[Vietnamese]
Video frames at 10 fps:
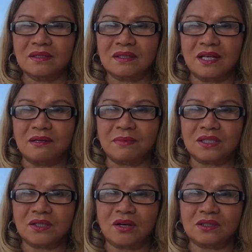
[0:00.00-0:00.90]
để mà
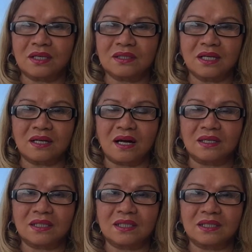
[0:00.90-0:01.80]
cho thân nhân
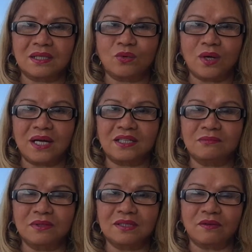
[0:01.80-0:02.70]
ở thành thì đâu có ai
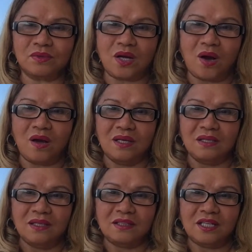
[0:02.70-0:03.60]
đi mướn phòng trọ
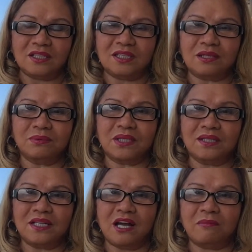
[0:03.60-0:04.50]
thì là trong cái
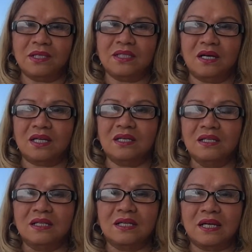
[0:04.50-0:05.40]
thời gian bây giờ đó
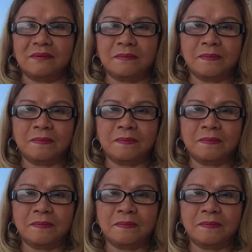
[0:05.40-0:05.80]
là